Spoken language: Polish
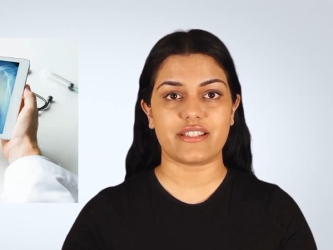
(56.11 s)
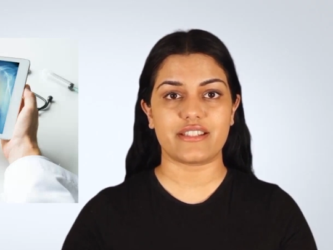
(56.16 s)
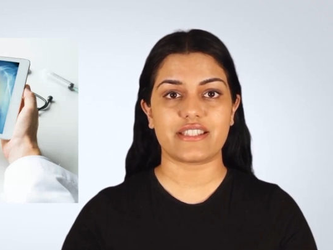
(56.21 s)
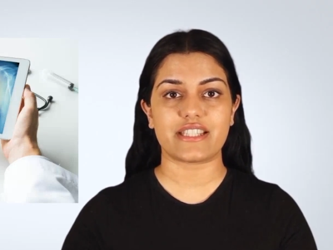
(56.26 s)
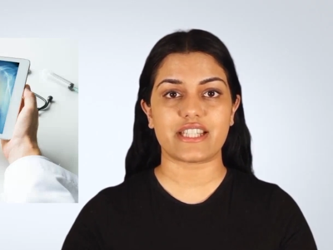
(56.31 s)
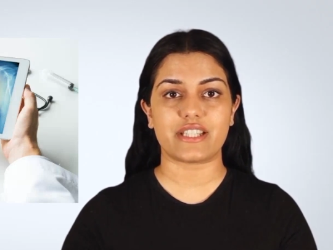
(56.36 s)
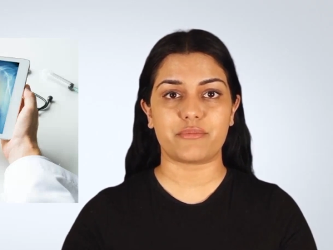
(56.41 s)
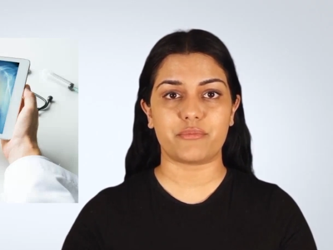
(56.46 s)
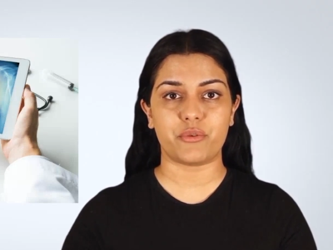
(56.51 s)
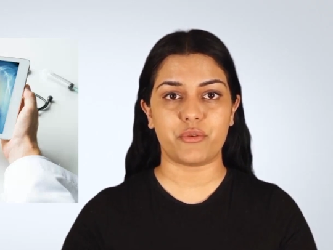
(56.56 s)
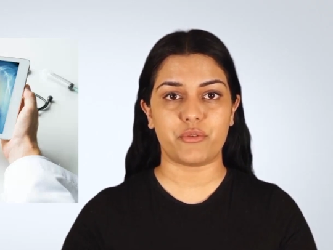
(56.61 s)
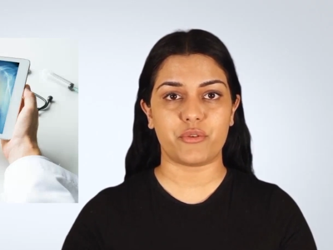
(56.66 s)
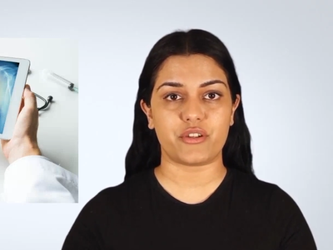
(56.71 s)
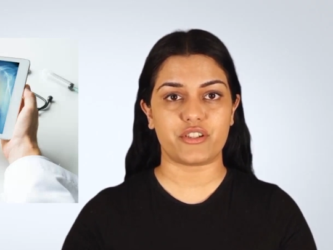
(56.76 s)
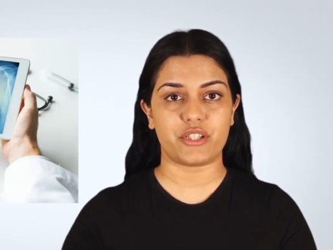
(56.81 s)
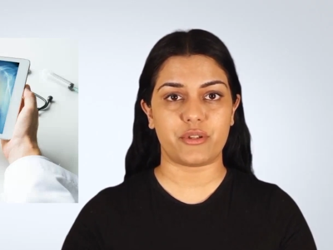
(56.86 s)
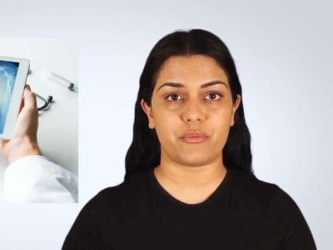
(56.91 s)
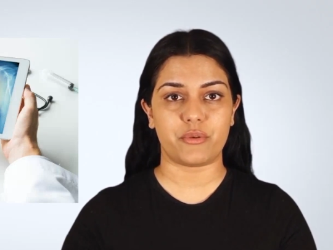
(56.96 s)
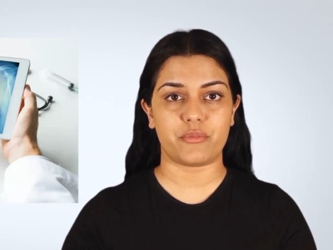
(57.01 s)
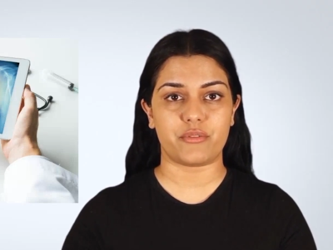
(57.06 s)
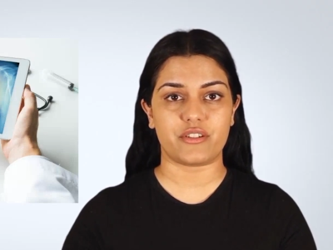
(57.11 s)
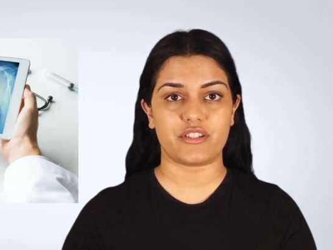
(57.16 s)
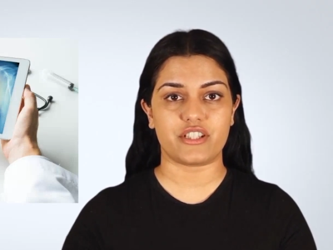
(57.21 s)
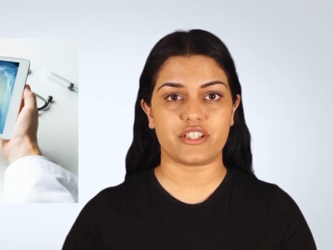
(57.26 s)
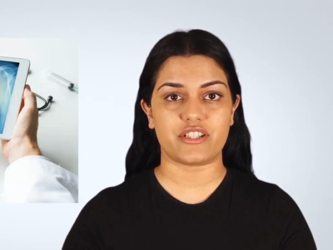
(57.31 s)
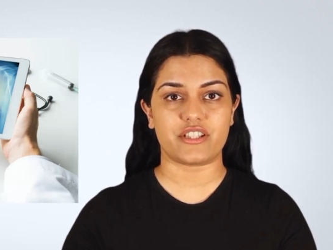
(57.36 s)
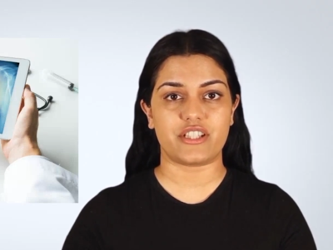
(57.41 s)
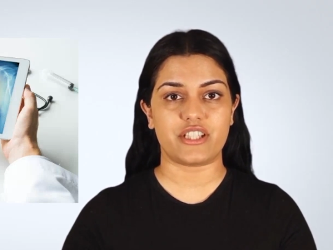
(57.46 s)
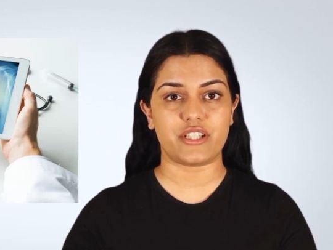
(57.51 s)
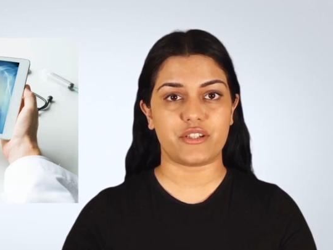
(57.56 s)
Zespół może
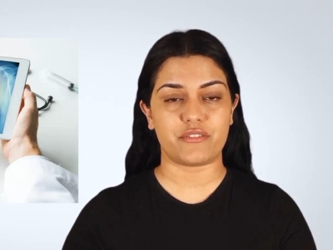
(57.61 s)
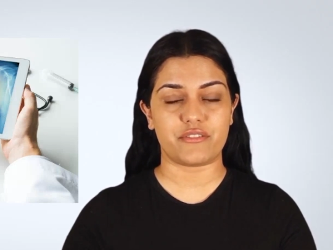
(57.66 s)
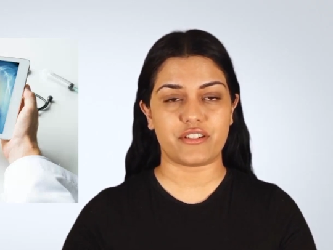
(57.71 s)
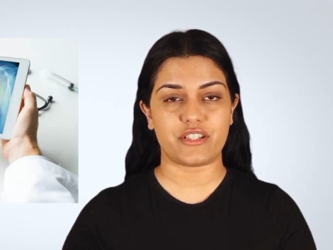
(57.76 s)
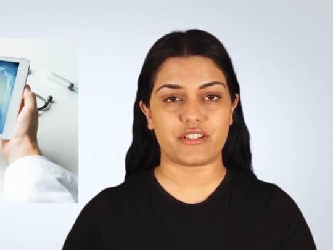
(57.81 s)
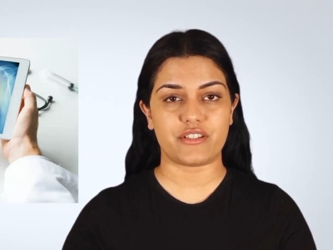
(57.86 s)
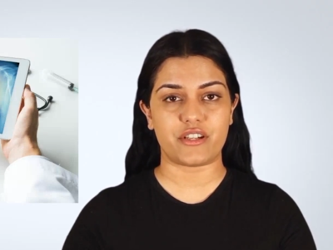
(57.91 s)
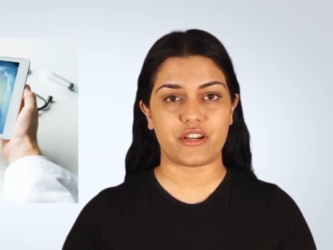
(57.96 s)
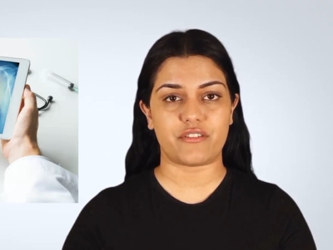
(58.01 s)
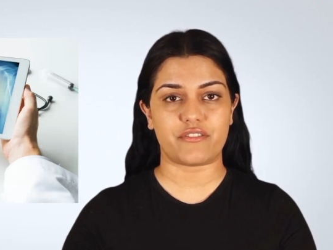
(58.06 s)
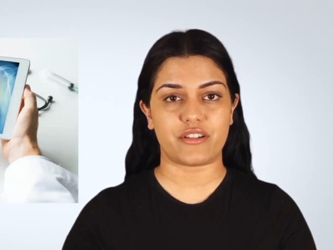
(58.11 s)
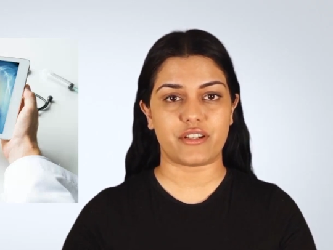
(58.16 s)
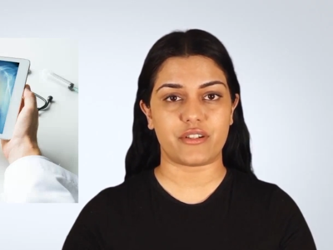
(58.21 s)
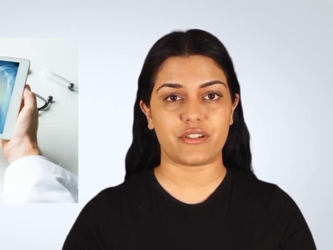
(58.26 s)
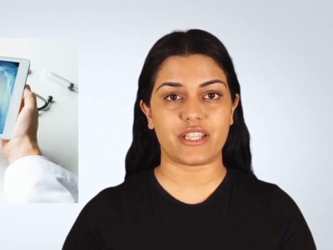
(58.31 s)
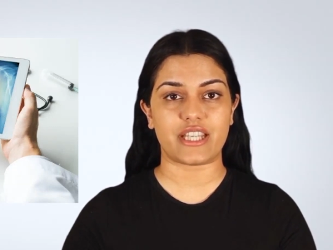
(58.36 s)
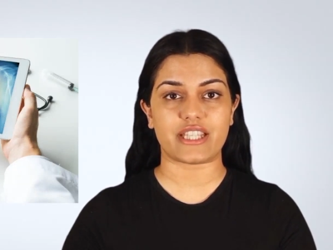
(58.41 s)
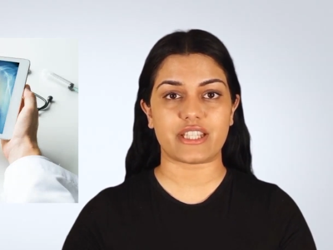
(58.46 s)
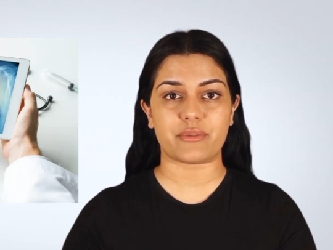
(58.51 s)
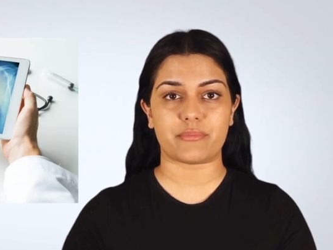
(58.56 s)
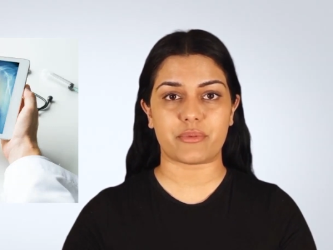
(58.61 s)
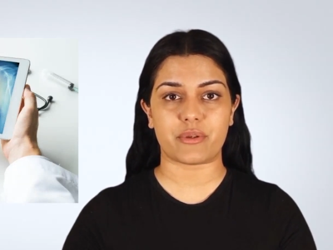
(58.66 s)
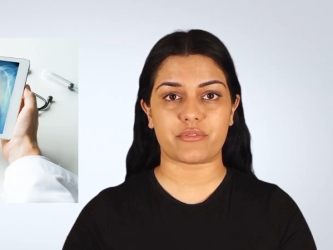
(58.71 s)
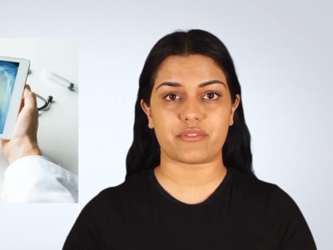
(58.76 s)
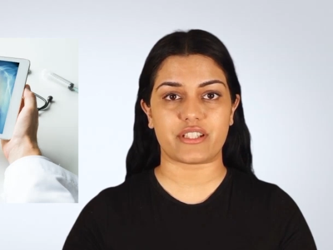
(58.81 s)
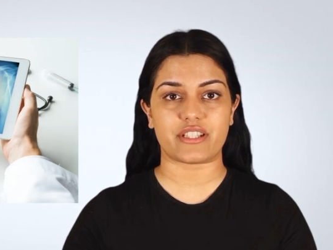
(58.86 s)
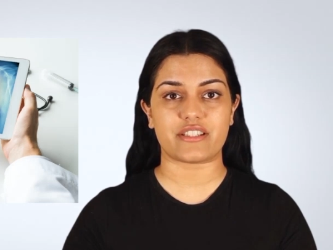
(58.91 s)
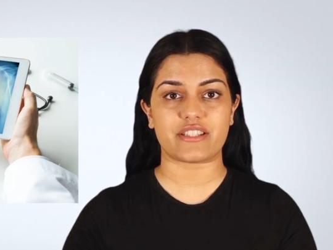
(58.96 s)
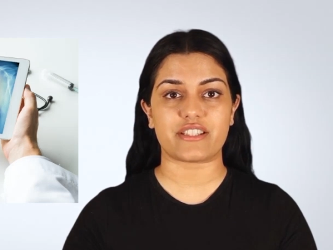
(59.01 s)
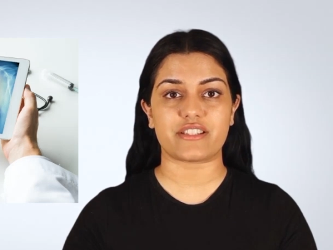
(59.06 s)
poprosić Cię również o wykonanie
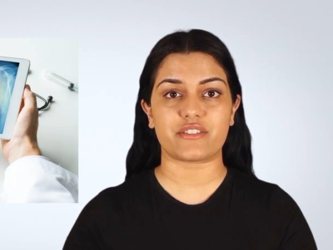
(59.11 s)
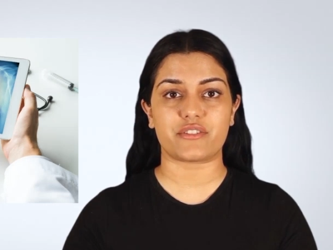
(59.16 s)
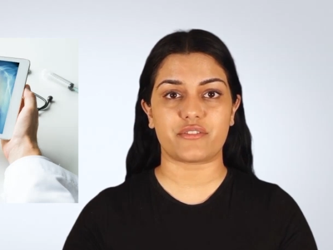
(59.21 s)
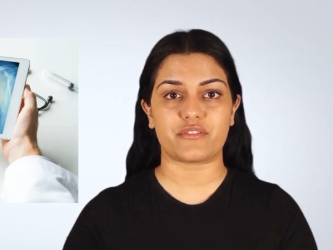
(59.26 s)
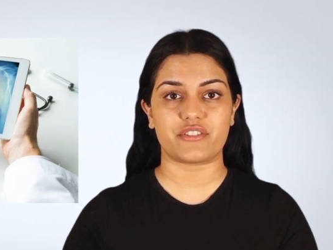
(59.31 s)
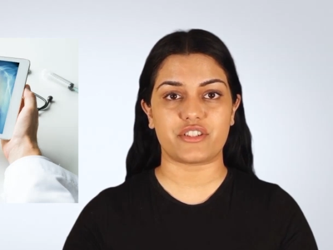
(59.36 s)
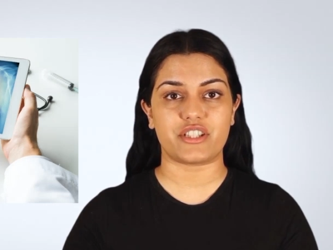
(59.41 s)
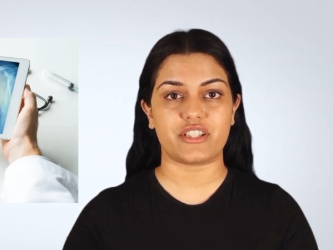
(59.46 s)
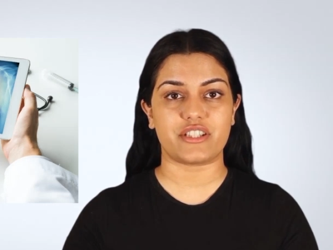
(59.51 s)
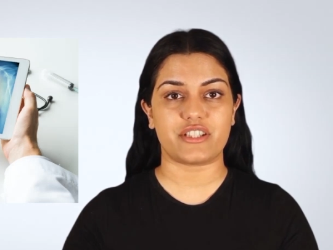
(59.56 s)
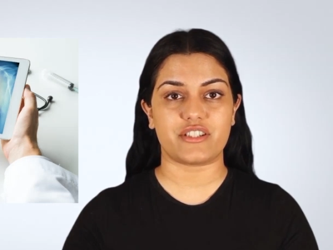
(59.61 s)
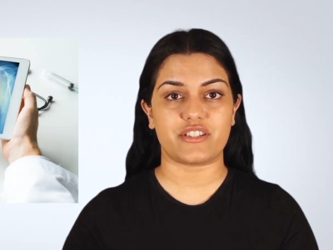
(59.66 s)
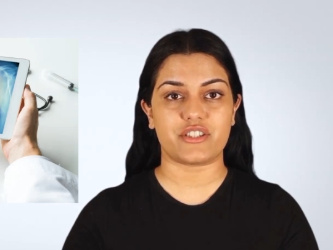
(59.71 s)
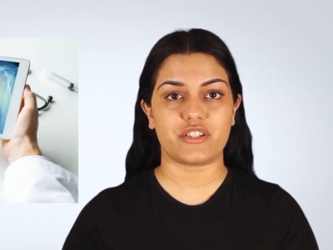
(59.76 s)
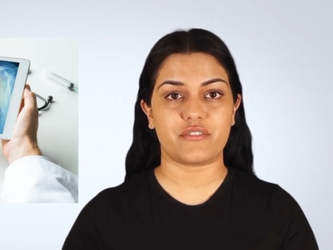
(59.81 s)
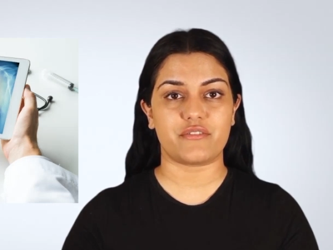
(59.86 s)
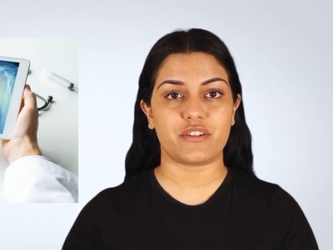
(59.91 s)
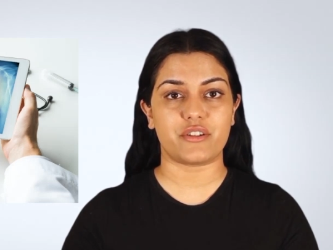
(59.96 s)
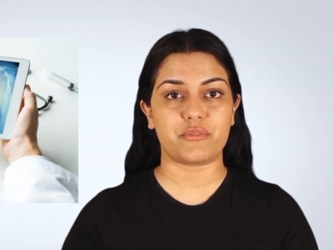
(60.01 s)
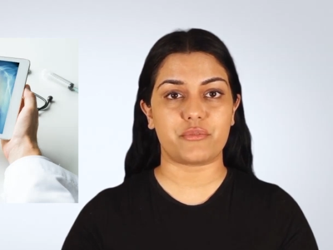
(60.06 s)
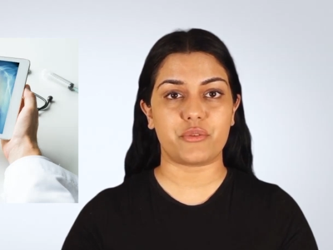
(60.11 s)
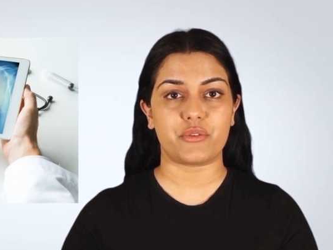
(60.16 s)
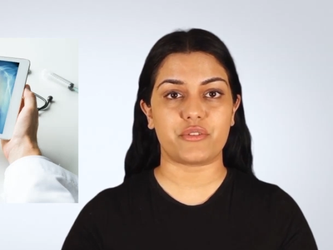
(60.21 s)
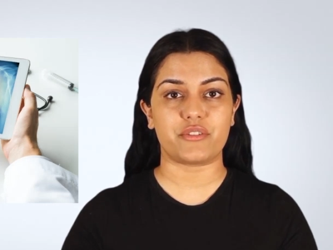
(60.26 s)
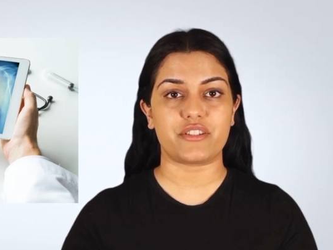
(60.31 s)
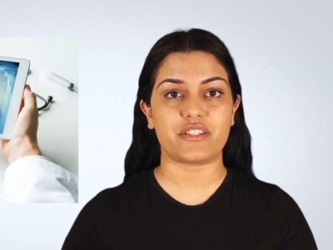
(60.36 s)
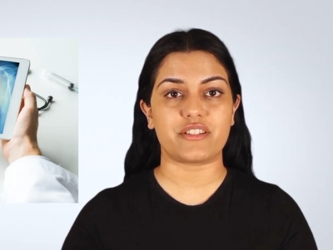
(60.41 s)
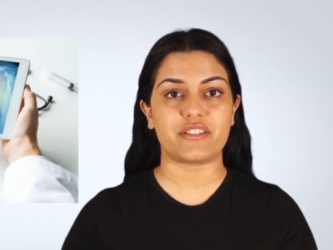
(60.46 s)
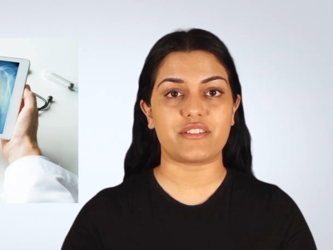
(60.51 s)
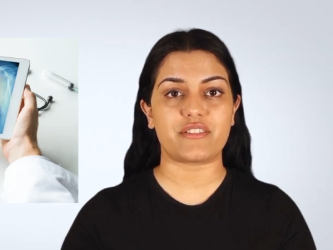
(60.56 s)
pełnych testów czynnościowych
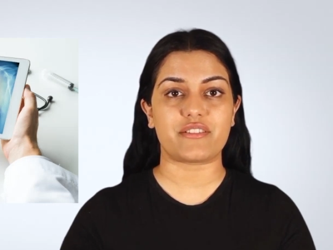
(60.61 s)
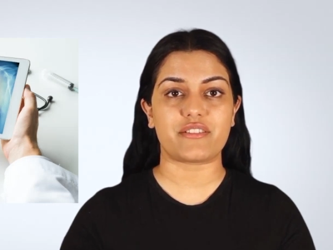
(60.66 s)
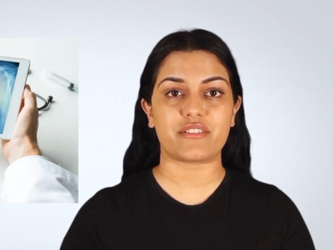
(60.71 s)
płuc